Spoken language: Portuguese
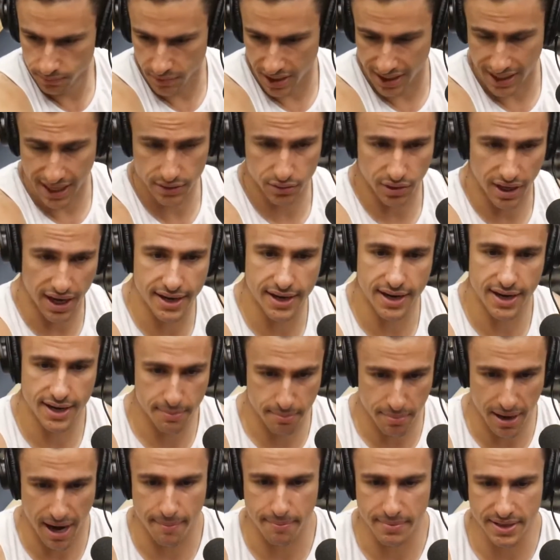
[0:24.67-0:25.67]
Renato
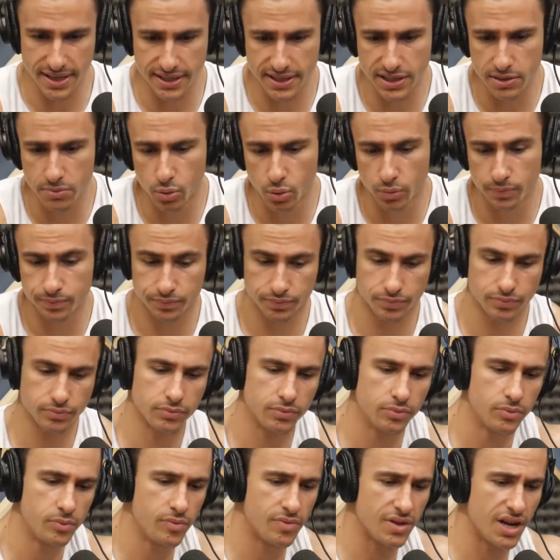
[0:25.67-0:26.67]
Cariani brabíssimo.
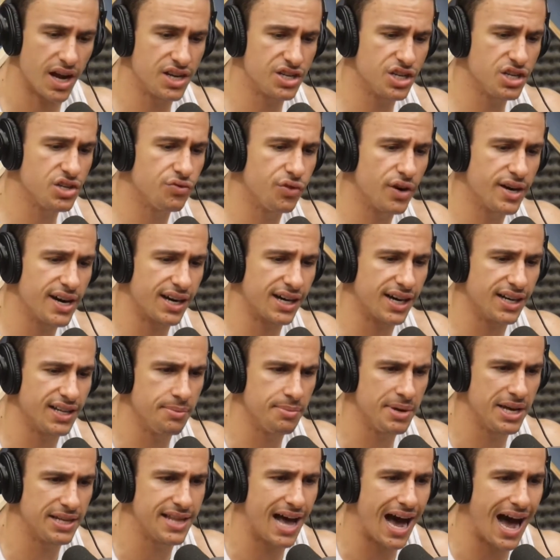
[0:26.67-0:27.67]
A gente foi na
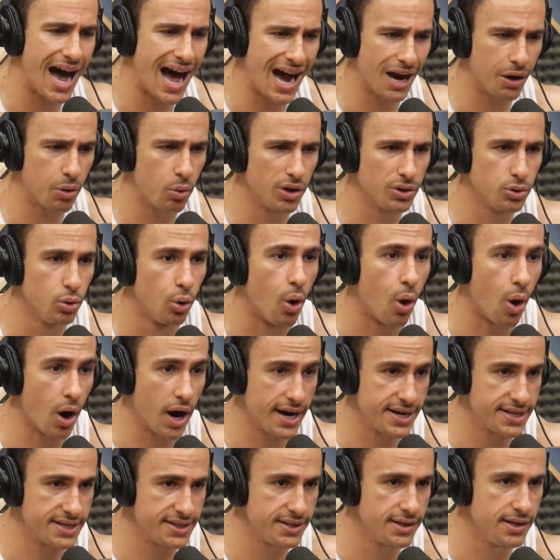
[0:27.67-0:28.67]
academia da Aqua, do
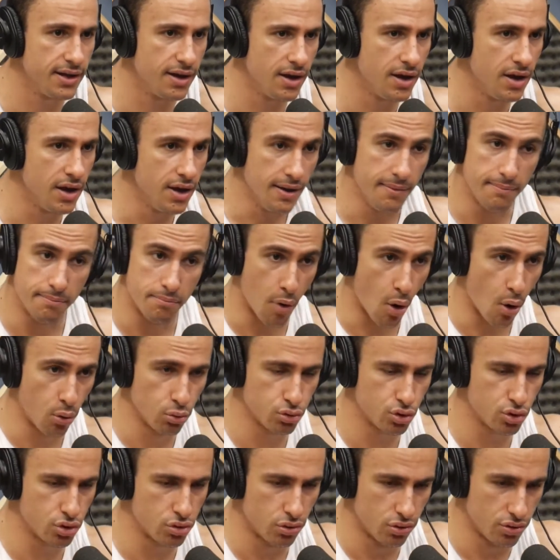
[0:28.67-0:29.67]
Horse,
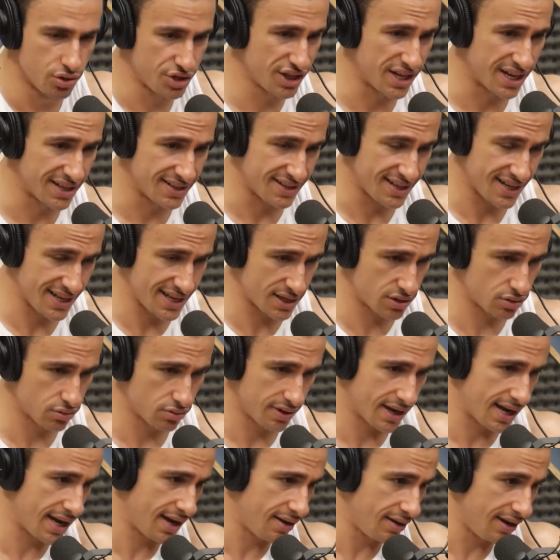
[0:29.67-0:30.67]
monstro
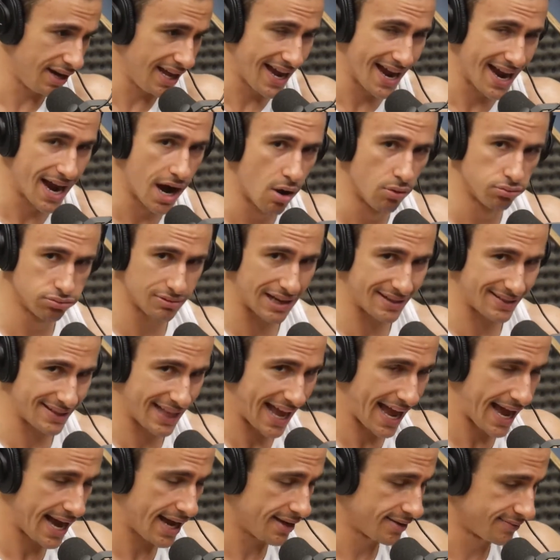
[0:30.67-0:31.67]
gigantesco, né? Leão da
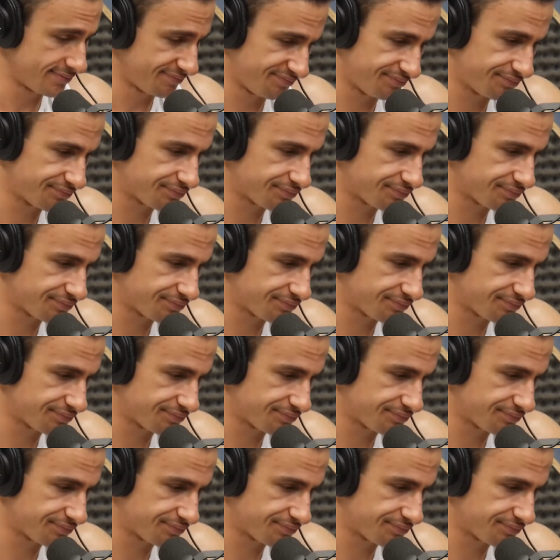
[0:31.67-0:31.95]
terra.